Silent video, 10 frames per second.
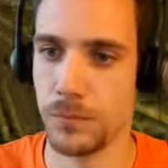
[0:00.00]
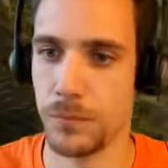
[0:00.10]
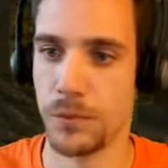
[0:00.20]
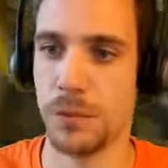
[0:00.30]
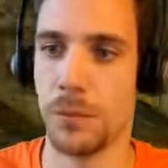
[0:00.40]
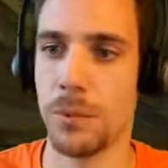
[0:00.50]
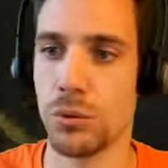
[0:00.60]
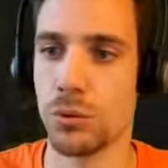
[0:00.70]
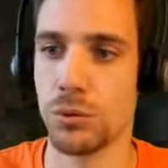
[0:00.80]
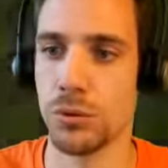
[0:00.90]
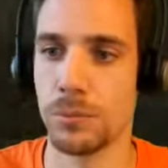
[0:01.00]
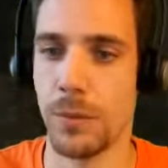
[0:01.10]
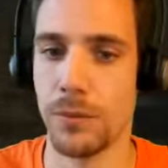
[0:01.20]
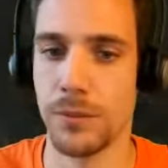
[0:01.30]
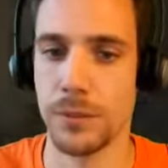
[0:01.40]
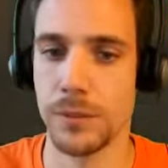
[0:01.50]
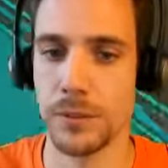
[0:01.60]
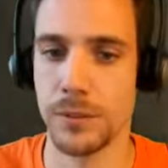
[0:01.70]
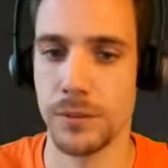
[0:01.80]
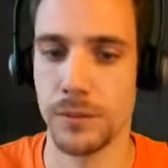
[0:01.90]
s'il y a mes cochons, c'est parfait.
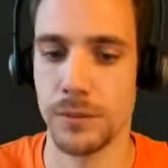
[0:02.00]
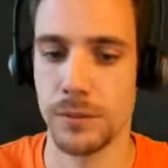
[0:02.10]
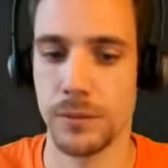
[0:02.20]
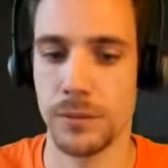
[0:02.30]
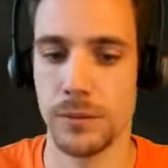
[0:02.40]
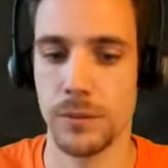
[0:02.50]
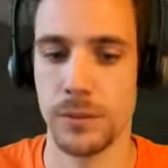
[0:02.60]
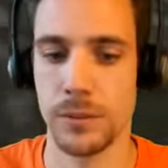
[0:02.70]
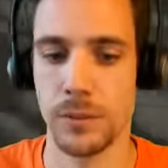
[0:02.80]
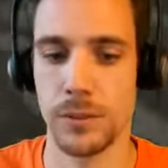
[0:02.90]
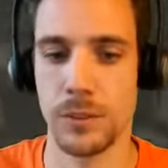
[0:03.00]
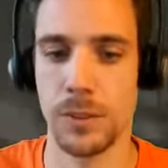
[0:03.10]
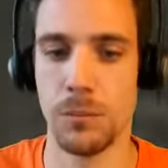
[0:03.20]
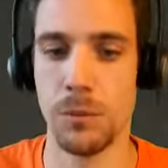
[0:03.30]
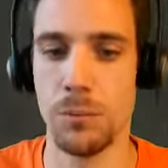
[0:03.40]
Ça c'est tellement le plus